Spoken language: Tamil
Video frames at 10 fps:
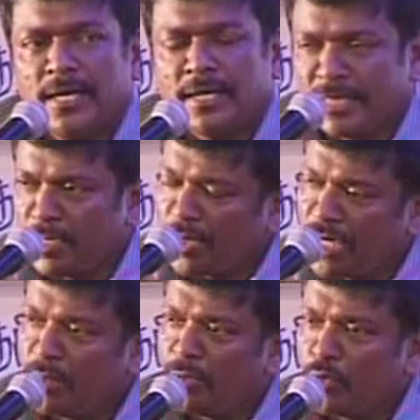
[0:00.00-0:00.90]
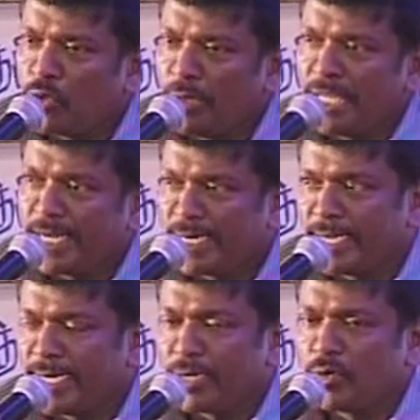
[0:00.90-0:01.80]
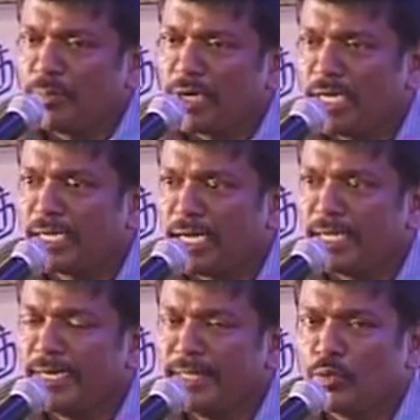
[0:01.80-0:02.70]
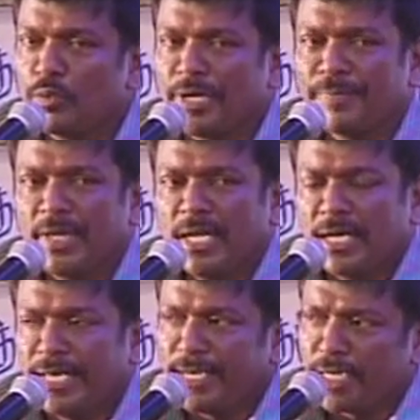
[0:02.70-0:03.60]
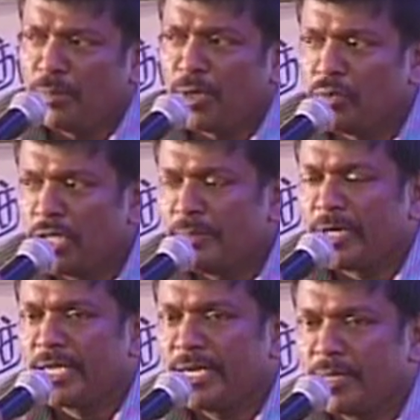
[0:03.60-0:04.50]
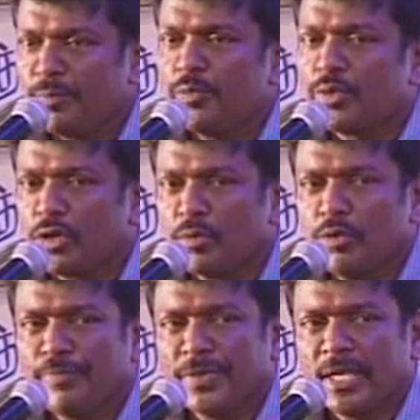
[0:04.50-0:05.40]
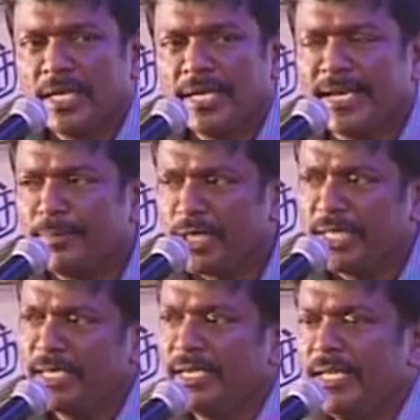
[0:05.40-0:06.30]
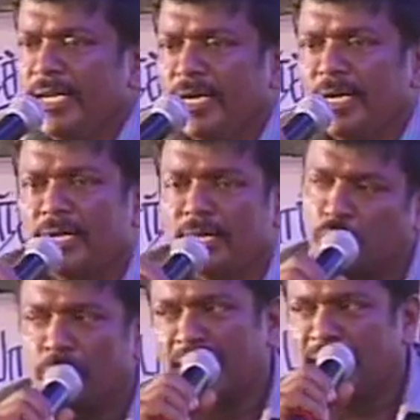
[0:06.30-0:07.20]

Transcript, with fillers: நான் ராத்திரி பன்னெண்டு மணி ஒரு மணிக்கு என்கிட்ட கேட்டால் கூட மறுநாள் காலையில் எழுதி கொடுப்பேன் எனக்கும் அவங்களுக்குமான நட்பும் தொடர்பும் என்னை பற்றி நான் ரொம்ப